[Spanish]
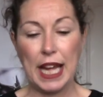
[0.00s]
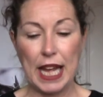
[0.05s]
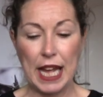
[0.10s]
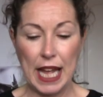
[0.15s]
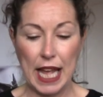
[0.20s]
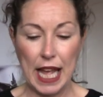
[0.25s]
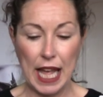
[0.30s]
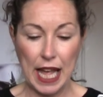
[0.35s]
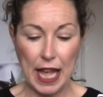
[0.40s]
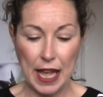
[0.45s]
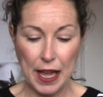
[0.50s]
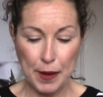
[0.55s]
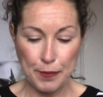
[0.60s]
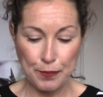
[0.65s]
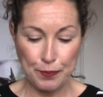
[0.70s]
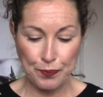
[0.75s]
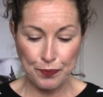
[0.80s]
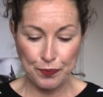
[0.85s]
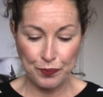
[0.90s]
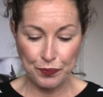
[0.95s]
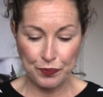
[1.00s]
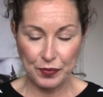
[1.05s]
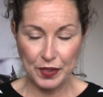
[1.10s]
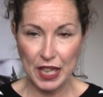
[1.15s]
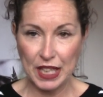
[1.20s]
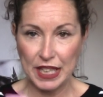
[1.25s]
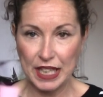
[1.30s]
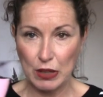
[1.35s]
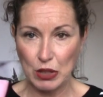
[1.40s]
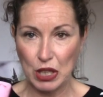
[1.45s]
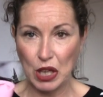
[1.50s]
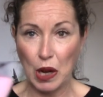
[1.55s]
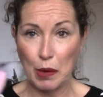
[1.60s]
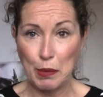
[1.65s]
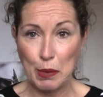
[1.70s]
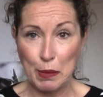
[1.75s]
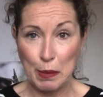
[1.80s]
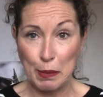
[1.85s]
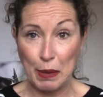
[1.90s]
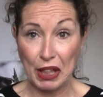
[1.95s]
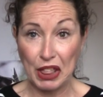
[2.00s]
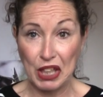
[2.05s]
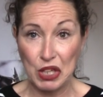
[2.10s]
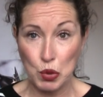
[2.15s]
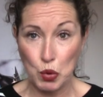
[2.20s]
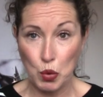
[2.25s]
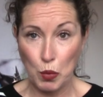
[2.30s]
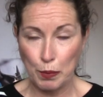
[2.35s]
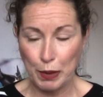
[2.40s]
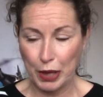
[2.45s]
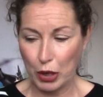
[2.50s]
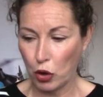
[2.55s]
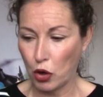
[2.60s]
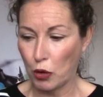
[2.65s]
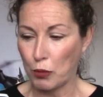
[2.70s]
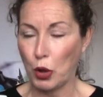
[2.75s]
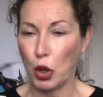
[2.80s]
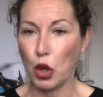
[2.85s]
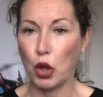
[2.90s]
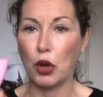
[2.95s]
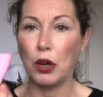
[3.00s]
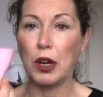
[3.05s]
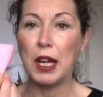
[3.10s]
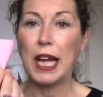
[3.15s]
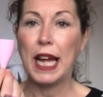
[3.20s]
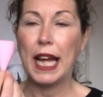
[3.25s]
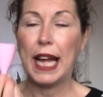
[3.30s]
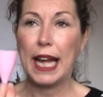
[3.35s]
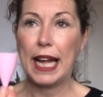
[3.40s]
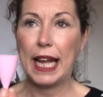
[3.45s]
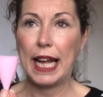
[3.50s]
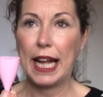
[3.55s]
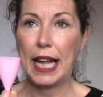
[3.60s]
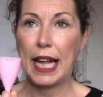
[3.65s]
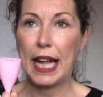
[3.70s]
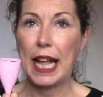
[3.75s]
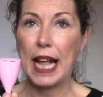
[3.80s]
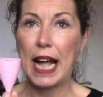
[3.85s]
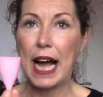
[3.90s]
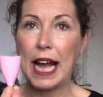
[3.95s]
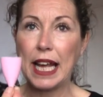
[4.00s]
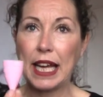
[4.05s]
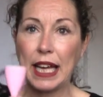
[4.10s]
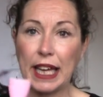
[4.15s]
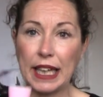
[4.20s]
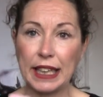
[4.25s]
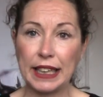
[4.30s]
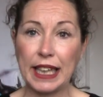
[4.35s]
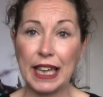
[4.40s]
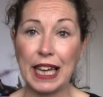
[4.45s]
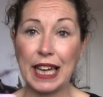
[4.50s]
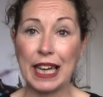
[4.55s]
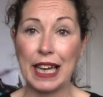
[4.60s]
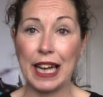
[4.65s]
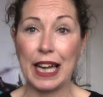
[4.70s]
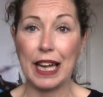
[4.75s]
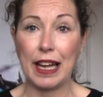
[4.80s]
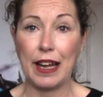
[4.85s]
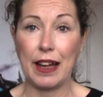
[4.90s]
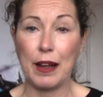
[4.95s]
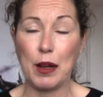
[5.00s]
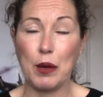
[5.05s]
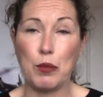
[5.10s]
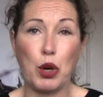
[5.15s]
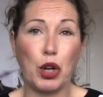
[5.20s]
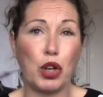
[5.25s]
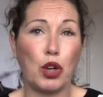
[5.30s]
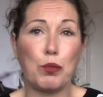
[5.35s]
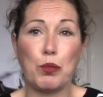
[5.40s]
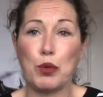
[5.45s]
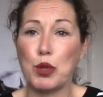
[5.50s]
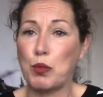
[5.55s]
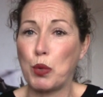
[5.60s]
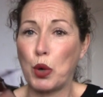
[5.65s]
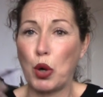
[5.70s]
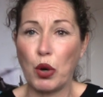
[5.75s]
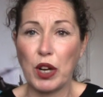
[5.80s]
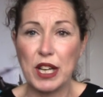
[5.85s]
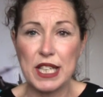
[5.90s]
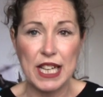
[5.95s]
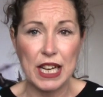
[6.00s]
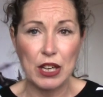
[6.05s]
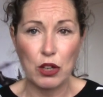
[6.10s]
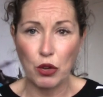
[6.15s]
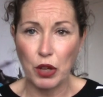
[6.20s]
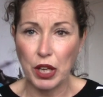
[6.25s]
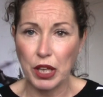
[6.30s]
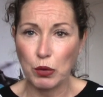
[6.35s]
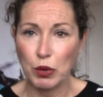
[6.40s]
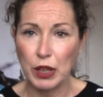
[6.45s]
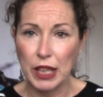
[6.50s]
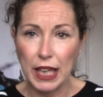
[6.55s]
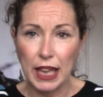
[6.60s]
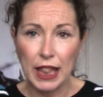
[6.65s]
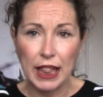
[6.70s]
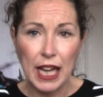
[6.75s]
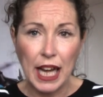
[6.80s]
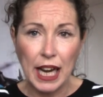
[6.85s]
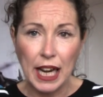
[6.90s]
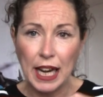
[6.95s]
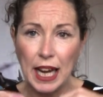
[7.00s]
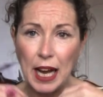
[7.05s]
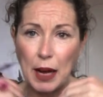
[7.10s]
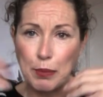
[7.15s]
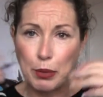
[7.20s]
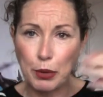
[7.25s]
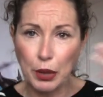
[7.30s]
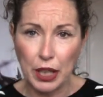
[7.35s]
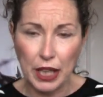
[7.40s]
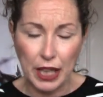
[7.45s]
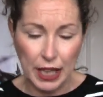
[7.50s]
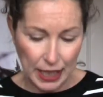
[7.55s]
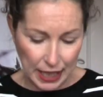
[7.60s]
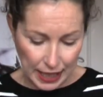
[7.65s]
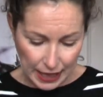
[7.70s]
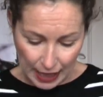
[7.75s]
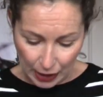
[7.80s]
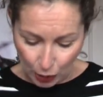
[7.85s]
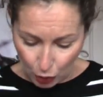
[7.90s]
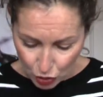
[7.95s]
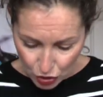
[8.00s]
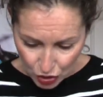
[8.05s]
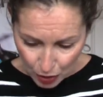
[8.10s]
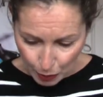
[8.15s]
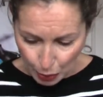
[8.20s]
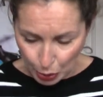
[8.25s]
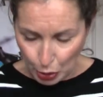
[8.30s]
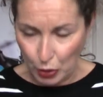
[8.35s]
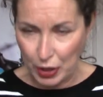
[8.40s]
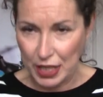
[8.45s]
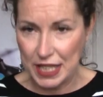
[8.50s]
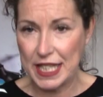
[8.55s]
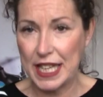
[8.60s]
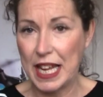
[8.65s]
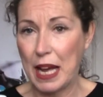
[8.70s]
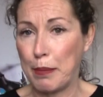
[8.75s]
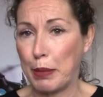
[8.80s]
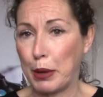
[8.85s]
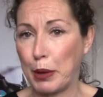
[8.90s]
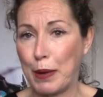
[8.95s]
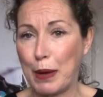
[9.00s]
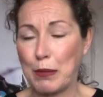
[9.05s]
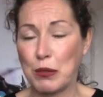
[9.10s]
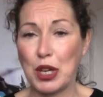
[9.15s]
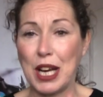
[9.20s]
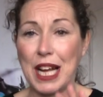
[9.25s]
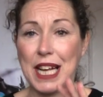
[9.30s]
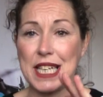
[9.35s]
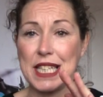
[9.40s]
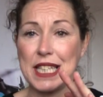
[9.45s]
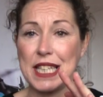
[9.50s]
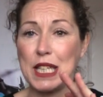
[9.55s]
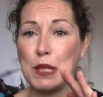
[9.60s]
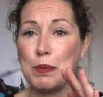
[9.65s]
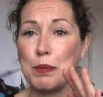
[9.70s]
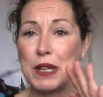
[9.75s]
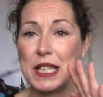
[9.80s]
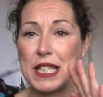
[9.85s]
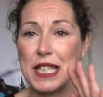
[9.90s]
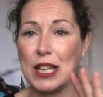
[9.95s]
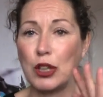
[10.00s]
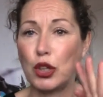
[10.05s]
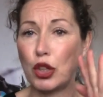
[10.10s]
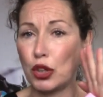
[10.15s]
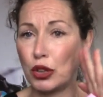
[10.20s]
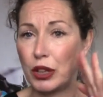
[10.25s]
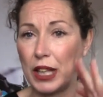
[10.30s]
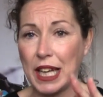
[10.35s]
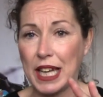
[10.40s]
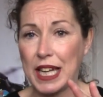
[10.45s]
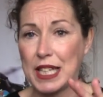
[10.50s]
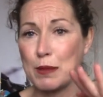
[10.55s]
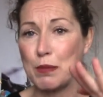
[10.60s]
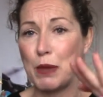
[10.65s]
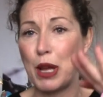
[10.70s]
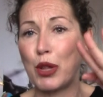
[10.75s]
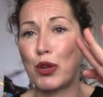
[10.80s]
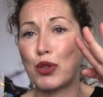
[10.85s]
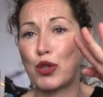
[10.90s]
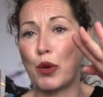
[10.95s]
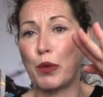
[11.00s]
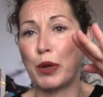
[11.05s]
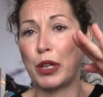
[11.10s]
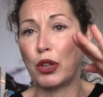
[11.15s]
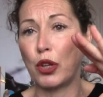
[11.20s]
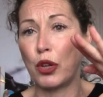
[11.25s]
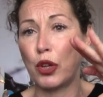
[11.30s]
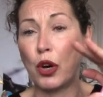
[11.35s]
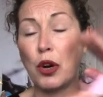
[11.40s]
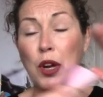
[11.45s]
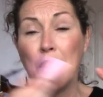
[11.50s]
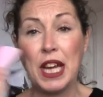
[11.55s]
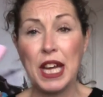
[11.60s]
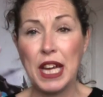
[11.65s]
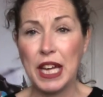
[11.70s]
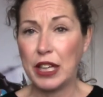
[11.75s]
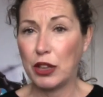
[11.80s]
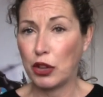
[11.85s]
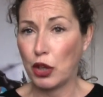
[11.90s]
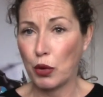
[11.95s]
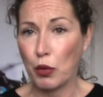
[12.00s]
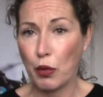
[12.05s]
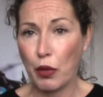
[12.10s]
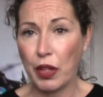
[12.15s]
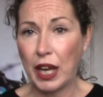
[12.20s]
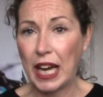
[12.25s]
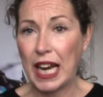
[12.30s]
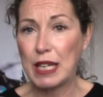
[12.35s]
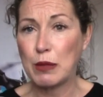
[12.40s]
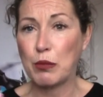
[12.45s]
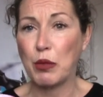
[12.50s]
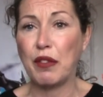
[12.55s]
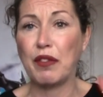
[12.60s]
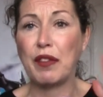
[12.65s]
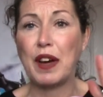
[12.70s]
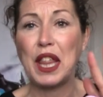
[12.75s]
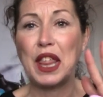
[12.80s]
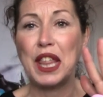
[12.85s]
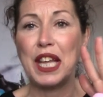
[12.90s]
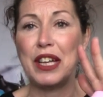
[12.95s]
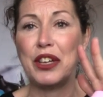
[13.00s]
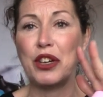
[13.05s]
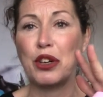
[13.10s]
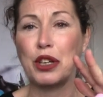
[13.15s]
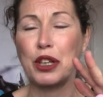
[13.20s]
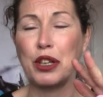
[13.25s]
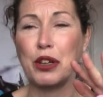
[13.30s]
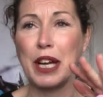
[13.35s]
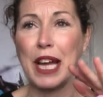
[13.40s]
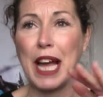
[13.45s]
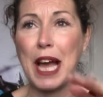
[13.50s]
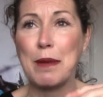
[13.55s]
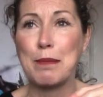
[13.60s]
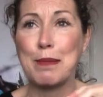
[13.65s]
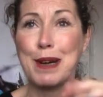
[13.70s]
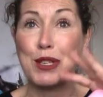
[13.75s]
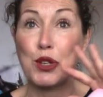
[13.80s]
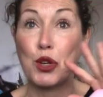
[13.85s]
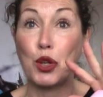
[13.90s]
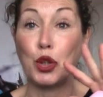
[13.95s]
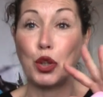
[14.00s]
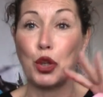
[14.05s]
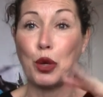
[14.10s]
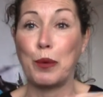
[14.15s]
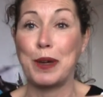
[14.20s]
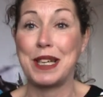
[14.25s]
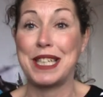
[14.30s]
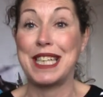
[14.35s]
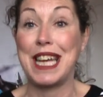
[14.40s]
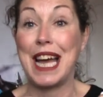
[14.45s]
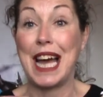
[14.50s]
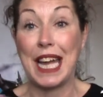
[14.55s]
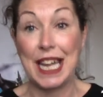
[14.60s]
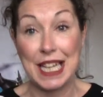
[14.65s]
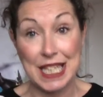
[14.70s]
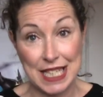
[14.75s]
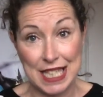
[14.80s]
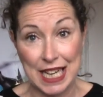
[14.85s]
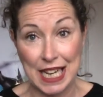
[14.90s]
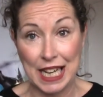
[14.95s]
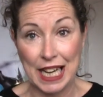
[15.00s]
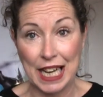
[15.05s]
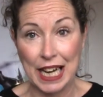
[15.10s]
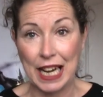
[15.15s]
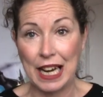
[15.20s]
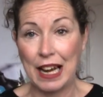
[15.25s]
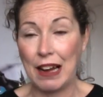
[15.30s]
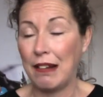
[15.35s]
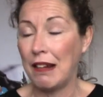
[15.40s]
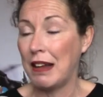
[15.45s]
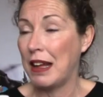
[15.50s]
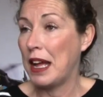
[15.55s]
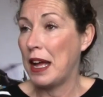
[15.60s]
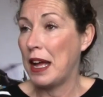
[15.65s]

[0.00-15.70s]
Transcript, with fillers: Em, ya os digo, a mí me parece súper cómodo eh, hay gente que, bueno, pues por lo que sea no quiere utilizarla, porque le da cosa, por lo que sea, pero vamos, la que estéis pensando, no tengáis miedo, sobre todo introducirla es muy fácil, yo creo que hay más controversia en sacarla,